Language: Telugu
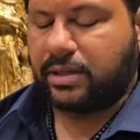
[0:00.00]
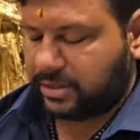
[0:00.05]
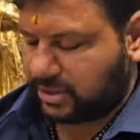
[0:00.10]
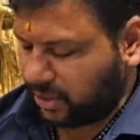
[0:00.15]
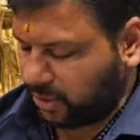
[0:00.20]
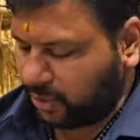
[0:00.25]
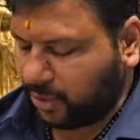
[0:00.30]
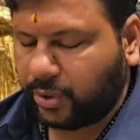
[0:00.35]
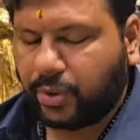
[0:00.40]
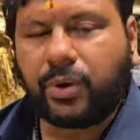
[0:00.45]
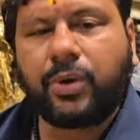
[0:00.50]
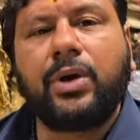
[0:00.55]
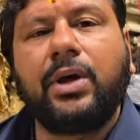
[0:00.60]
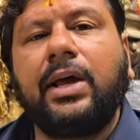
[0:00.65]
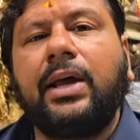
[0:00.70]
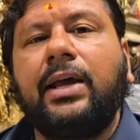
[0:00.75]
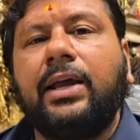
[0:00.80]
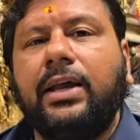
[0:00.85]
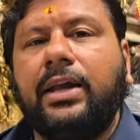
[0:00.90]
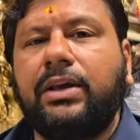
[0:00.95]
సో
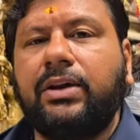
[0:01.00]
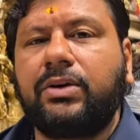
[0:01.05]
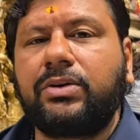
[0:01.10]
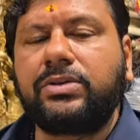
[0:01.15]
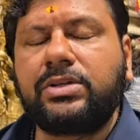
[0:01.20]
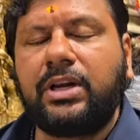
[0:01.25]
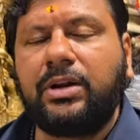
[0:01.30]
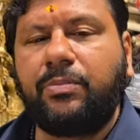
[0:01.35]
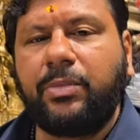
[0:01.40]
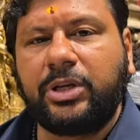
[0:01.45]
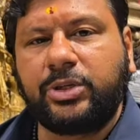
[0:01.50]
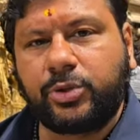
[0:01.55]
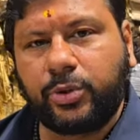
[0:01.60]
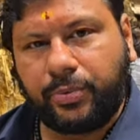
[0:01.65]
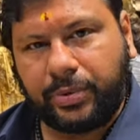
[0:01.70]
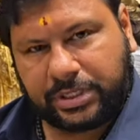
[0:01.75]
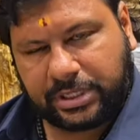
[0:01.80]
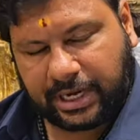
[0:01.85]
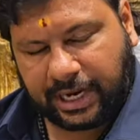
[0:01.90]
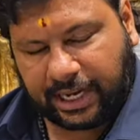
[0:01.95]
ఈ రోజు నేను మీకు
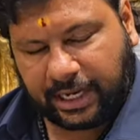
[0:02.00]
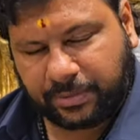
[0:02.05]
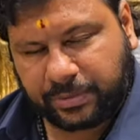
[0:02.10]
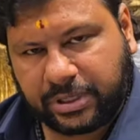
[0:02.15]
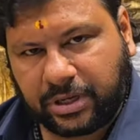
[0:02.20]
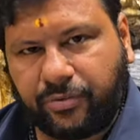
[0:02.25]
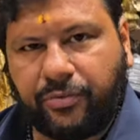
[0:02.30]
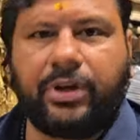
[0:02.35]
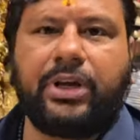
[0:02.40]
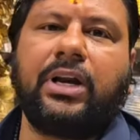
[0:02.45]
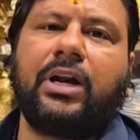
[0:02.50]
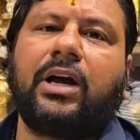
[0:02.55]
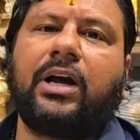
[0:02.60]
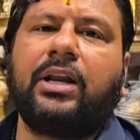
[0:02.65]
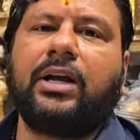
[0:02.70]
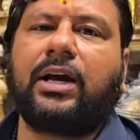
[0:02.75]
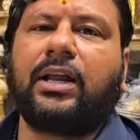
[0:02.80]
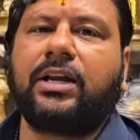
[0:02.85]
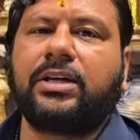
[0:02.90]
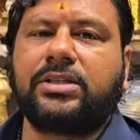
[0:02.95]
చూపించిన అయ్యప్ప
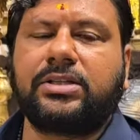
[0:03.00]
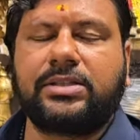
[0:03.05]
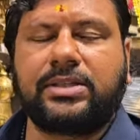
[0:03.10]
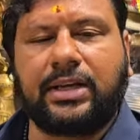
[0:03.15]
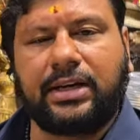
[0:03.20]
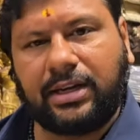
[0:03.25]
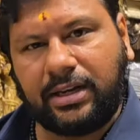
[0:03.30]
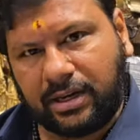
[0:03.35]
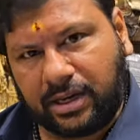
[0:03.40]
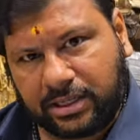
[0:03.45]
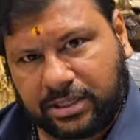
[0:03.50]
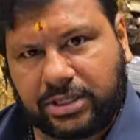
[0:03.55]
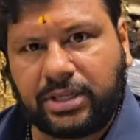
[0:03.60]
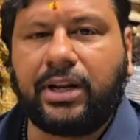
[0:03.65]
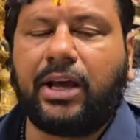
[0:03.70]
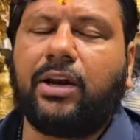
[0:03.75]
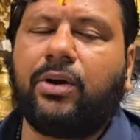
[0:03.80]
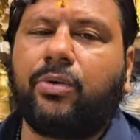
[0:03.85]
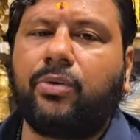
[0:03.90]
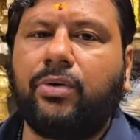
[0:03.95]
విగ్రహాల కలెక్షన్స్ అన్ని
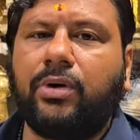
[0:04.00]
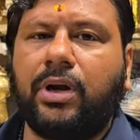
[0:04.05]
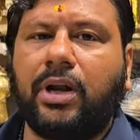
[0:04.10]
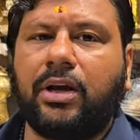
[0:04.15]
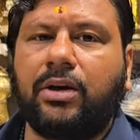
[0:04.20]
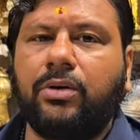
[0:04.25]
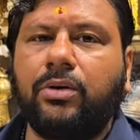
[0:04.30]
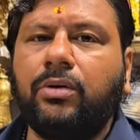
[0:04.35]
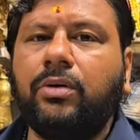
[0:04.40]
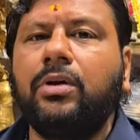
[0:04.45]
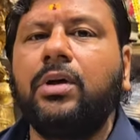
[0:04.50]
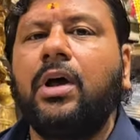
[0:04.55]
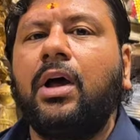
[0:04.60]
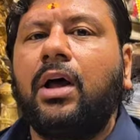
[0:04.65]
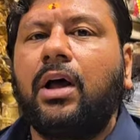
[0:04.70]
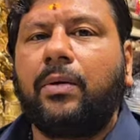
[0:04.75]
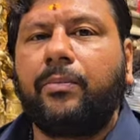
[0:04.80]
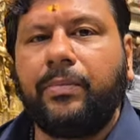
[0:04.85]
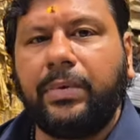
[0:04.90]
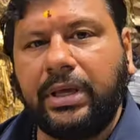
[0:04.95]
నచ్చినాయి అనుకుంటున్నాను
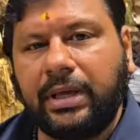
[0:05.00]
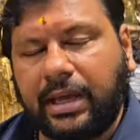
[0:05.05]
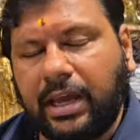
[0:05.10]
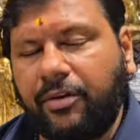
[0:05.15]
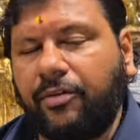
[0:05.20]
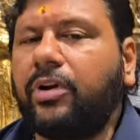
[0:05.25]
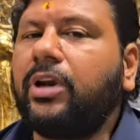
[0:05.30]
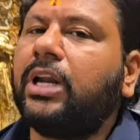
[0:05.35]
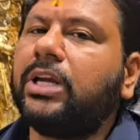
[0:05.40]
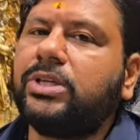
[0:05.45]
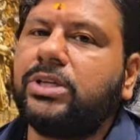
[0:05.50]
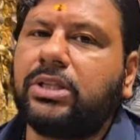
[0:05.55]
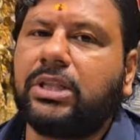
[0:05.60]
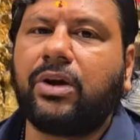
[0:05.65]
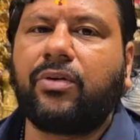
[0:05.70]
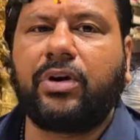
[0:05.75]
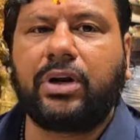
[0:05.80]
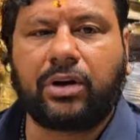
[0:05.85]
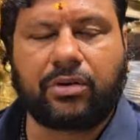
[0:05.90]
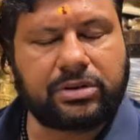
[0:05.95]
మీకు ఏమైనా నచ్చితే
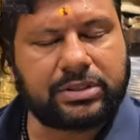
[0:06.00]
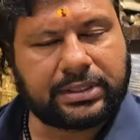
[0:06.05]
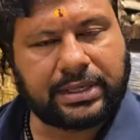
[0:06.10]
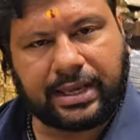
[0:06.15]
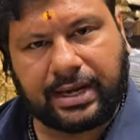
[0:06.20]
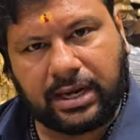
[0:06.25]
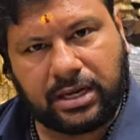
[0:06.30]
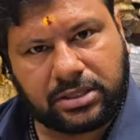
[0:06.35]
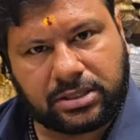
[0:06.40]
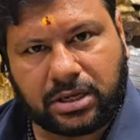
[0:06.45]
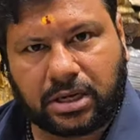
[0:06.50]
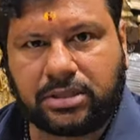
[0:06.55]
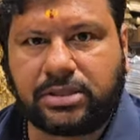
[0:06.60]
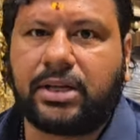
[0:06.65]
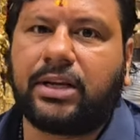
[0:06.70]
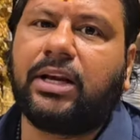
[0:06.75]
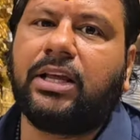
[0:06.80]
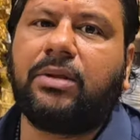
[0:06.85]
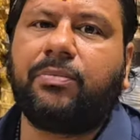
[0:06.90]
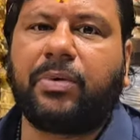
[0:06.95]
వాటి స్క్రీన్ షాట్స్
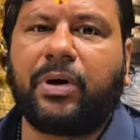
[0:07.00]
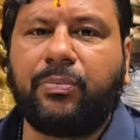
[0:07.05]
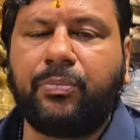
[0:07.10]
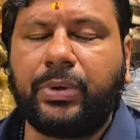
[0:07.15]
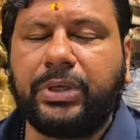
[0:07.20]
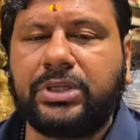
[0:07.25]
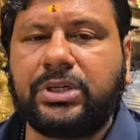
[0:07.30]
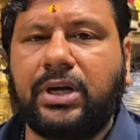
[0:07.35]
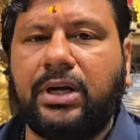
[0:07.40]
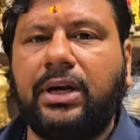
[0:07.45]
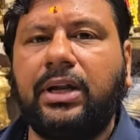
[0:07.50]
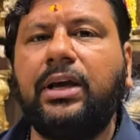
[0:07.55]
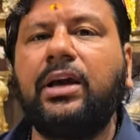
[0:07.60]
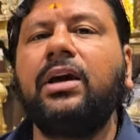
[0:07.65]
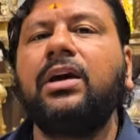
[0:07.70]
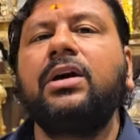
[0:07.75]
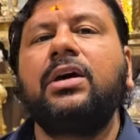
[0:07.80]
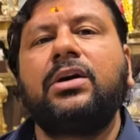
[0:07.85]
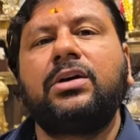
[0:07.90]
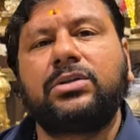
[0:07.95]
అనేది పంపించండి
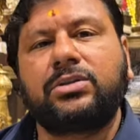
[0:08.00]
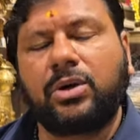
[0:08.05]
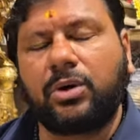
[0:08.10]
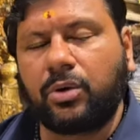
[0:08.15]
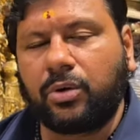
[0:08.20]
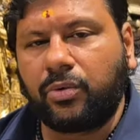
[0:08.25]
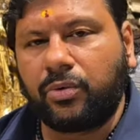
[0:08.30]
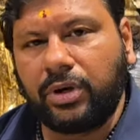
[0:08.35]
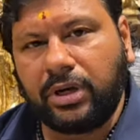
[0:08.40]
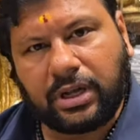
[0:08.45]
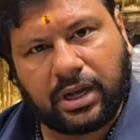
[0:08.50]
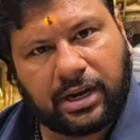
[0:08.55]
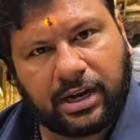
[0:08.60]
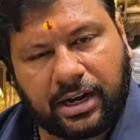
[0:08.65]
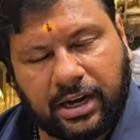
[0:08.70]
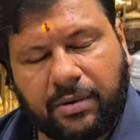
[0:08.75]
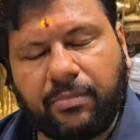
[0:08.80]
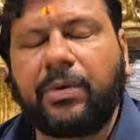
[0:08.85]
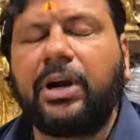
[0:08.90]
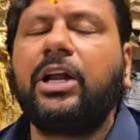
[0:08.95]
సో
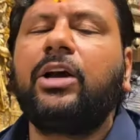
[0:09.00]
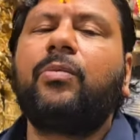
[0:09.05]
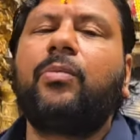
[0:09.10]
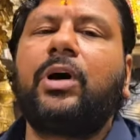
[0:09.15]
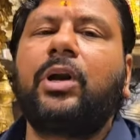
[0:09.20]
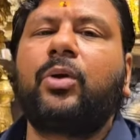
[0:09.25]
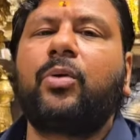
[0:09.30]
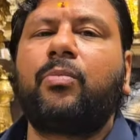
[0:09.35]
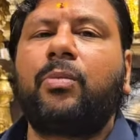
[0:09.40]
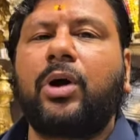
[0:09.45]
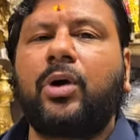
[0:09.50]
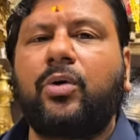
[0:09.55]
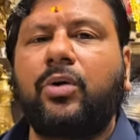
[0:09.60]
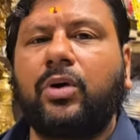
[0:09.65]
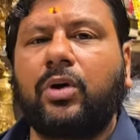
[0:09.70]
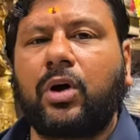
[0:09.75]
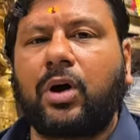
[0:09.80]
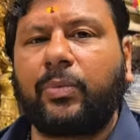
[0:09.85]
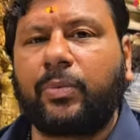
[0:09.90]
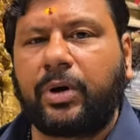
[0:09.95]
ఉంటానండి మణికుమార్
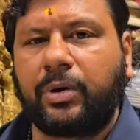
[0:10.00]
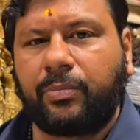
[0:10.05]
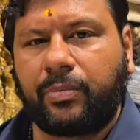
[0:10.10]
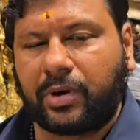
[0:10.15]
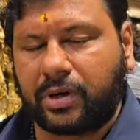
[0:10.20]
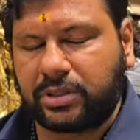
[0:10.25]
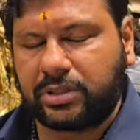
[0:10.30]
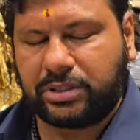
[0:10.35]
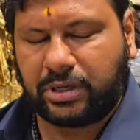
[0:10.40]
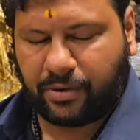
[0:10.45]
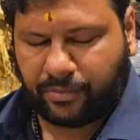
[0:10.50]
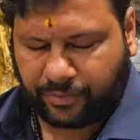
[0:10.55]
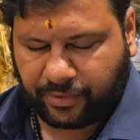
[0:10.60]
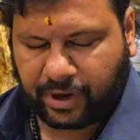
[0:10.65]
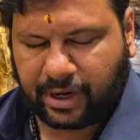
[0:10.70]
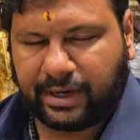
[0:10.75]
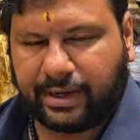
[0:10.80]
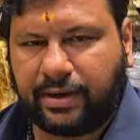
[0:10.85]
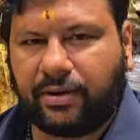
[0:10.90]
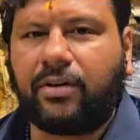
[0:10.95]
కుంభకోణం కాపురం బ్రాస్ షాప్
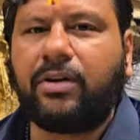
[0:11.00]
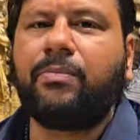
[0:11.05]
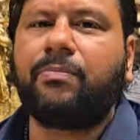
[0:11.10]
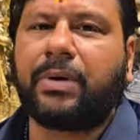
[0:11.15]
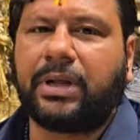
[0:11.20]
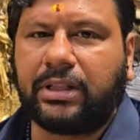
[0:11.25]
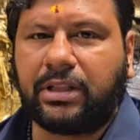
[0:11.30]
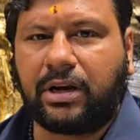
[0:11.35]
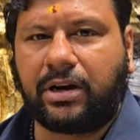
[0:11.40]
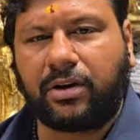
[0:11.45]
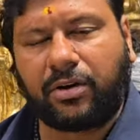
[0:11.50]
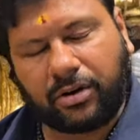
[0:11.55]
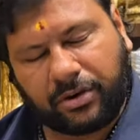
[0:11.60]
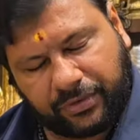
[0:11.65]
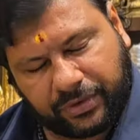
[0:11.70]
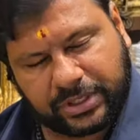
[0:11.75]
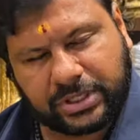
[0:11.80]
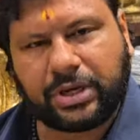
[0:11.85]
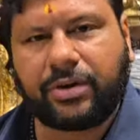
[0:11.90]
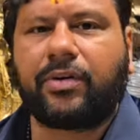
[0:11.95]
వన్ టౌన్ బందర్ రోడ్
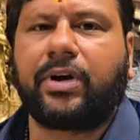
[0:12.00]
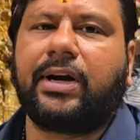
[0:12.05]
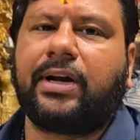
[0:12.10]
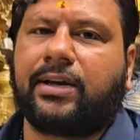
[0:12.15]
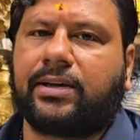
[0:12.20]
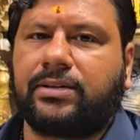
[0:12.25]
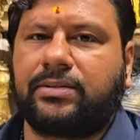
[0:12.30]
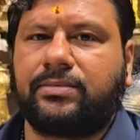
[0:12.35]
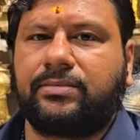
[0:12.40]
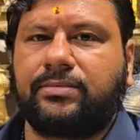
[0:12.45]
విజయవాడ